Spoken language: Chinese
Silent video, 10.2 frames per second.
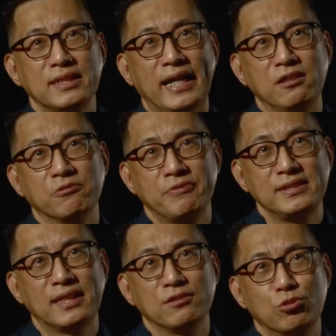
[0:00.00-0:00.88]
实还有非
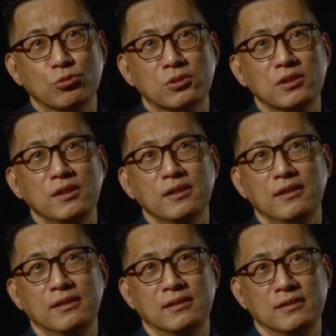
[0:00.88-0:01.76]
常多
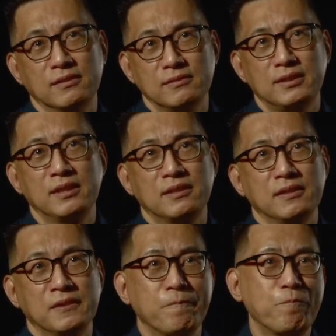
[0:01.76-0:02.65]
呃这
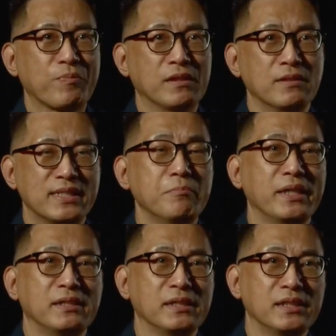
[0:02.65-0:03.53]
个呃新媒
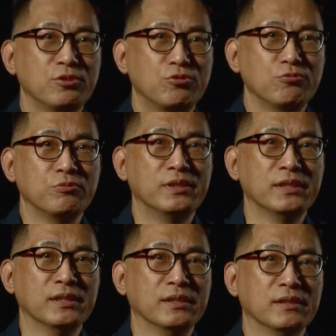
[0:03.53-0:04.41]
体艺术
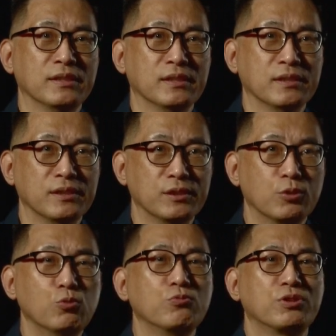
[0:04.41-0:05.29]
的呃
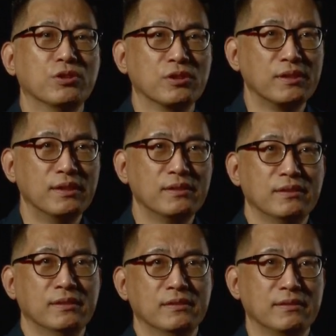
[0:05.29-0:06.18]
互动
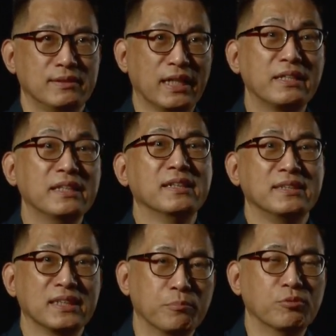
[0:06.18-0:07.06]
呃成因的
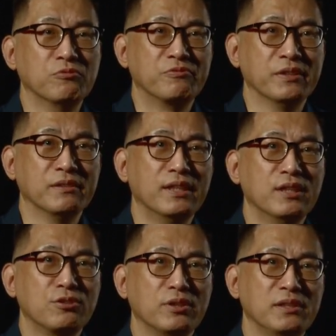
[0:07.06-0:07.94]
这个部分，
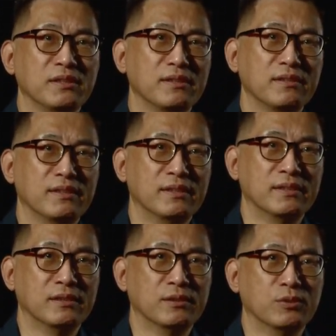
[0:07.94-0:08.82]
所以。
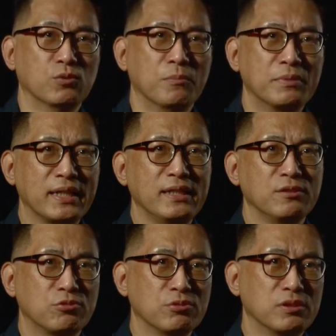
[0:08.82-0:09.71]
呃，我们可以
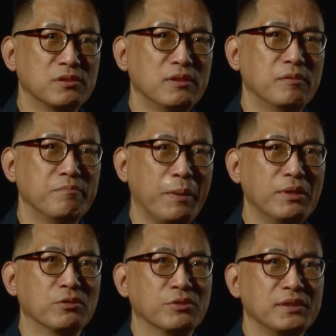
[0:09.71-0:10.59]
说坂
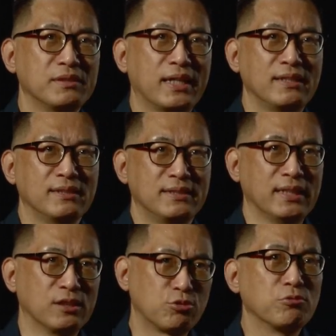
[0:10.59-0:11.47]
本龙一他的整
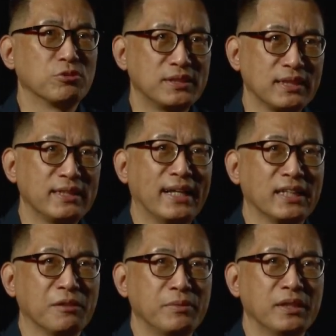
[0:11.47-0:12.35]
个创作生涯
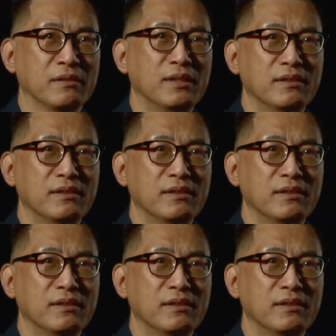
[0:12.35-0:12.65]
里面，